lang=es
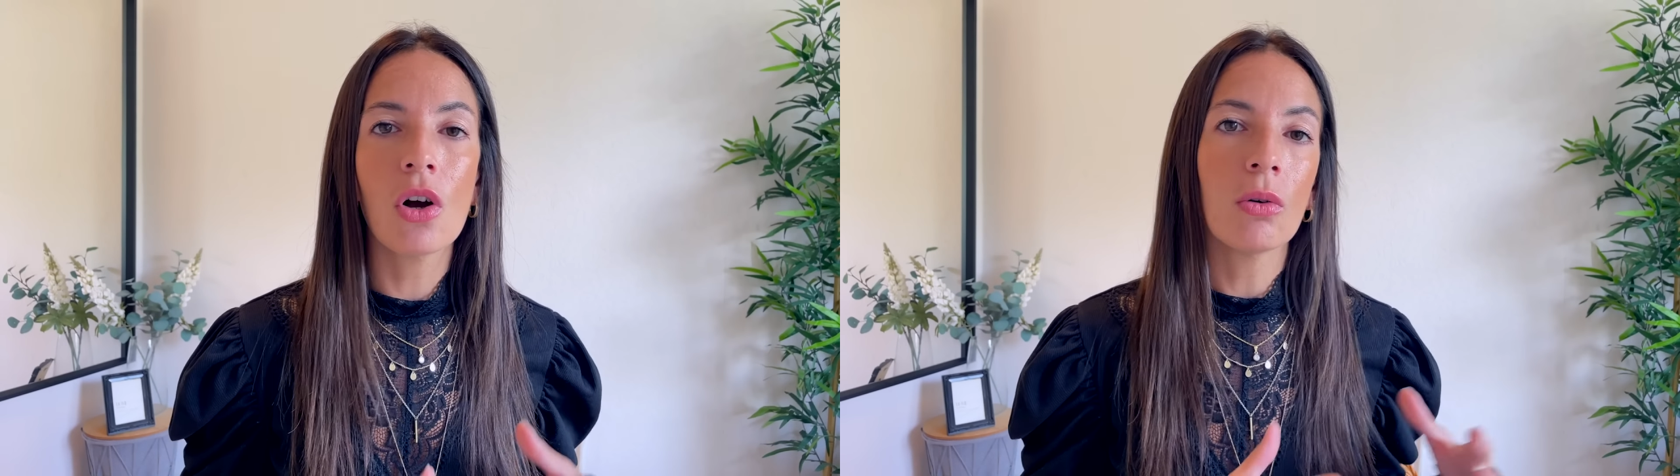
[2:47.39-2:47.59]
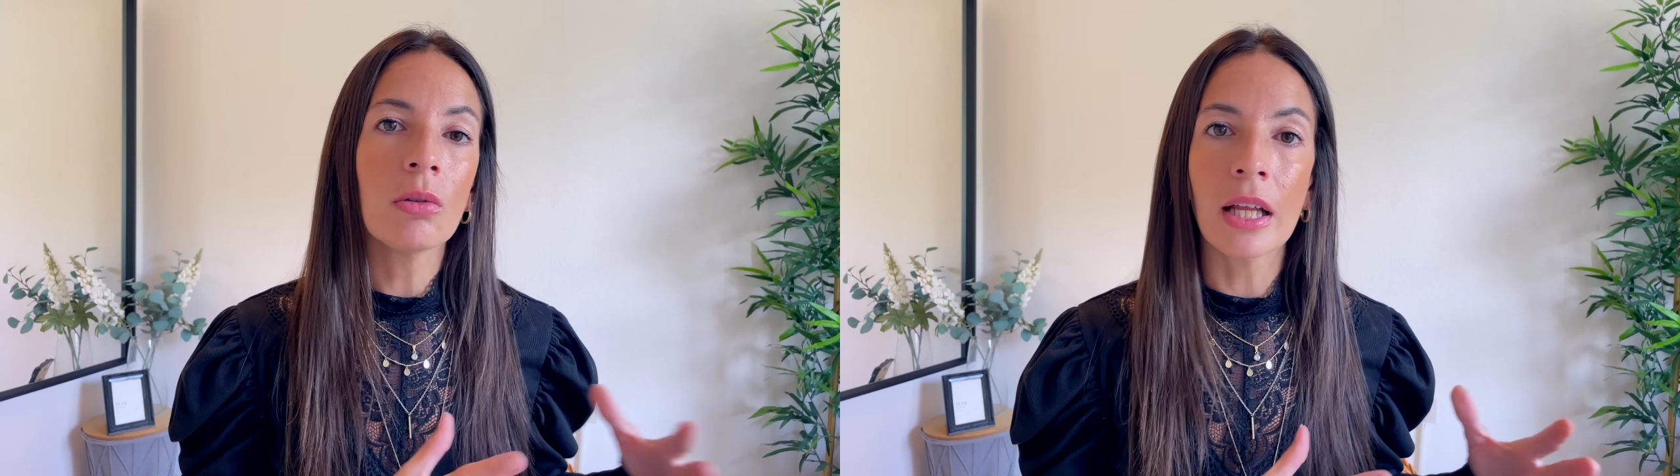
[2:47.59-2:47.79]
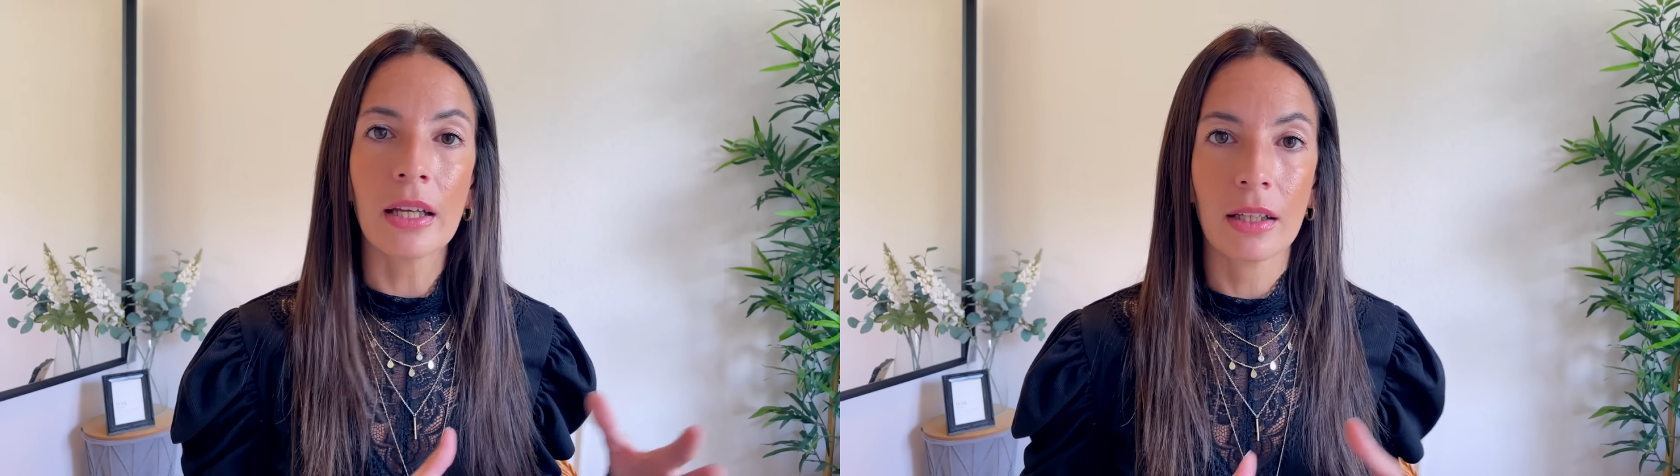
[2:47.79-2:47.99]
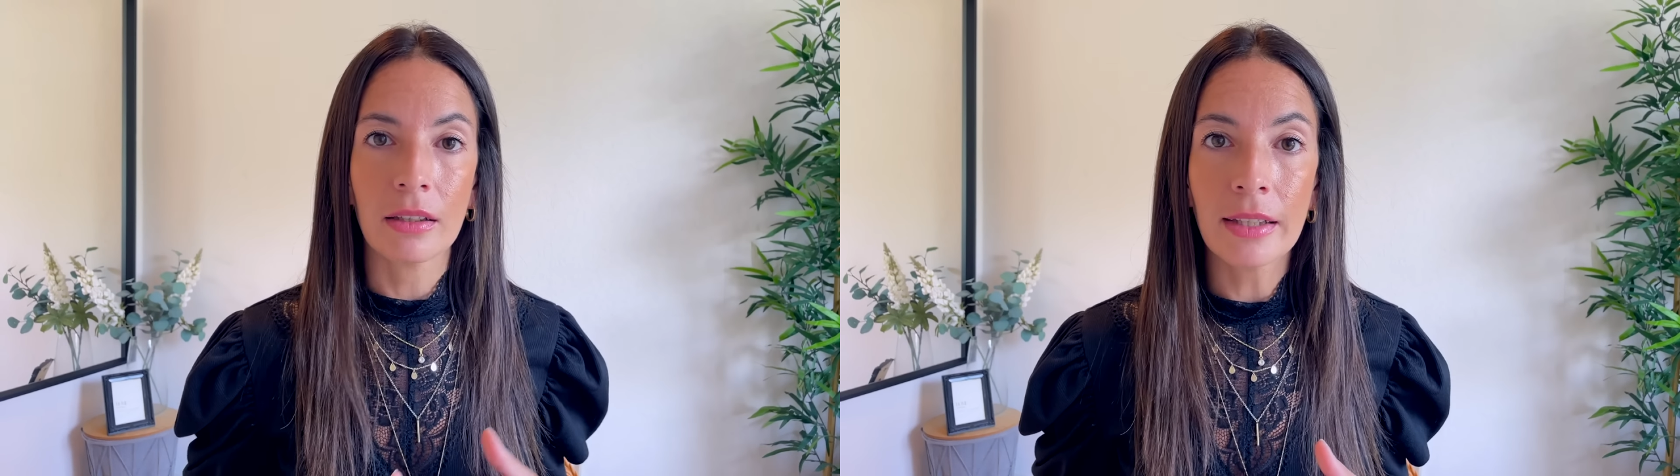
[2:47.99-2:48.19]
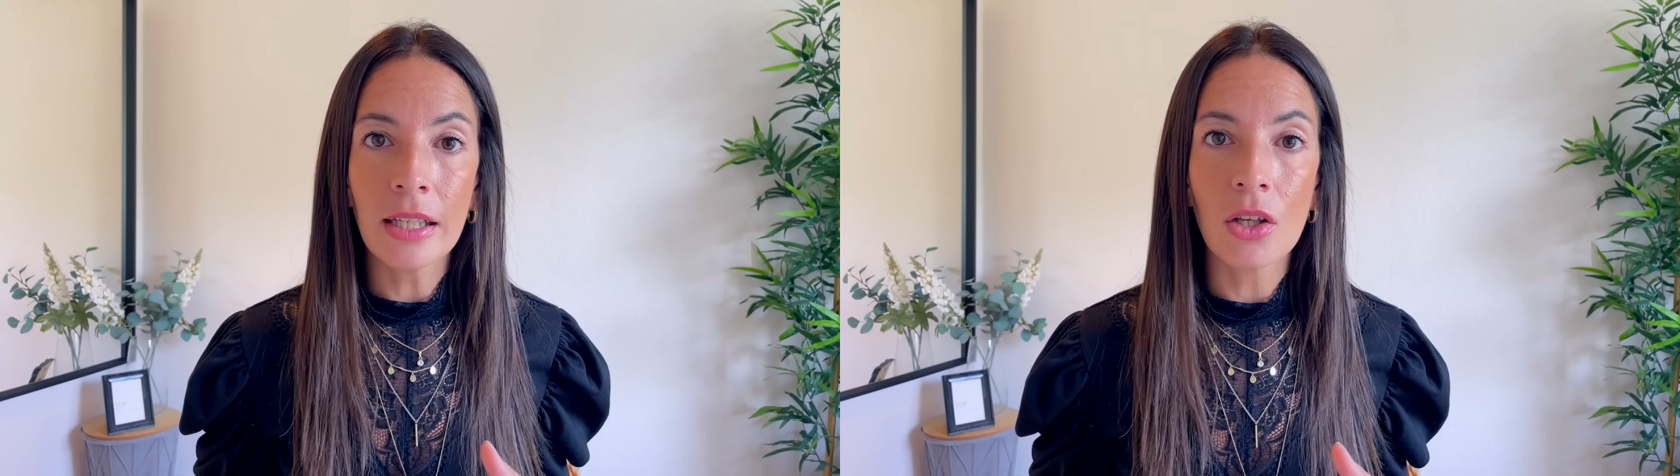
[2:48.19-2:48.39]
un
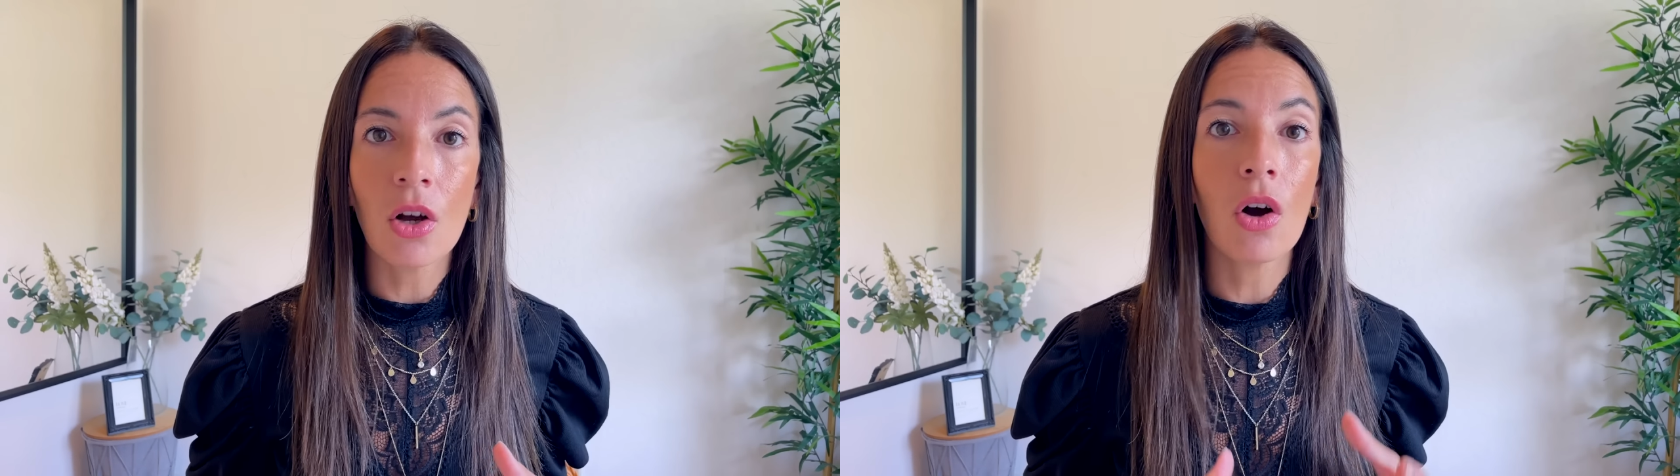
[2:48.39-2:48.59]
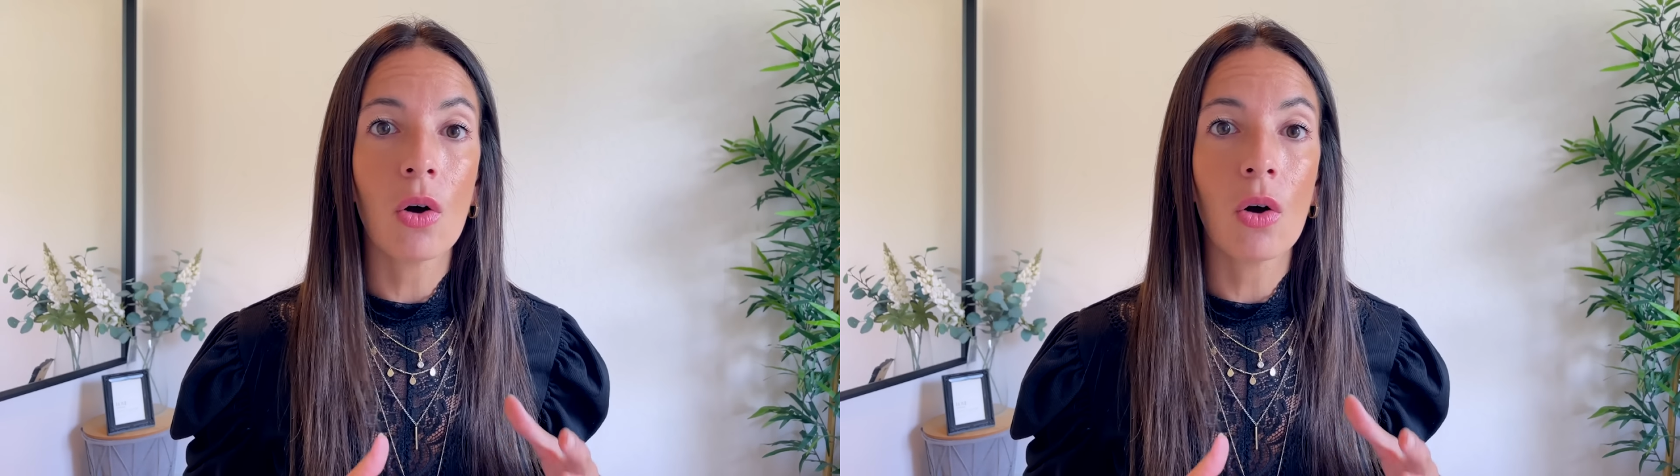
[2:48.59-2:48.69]
argentino,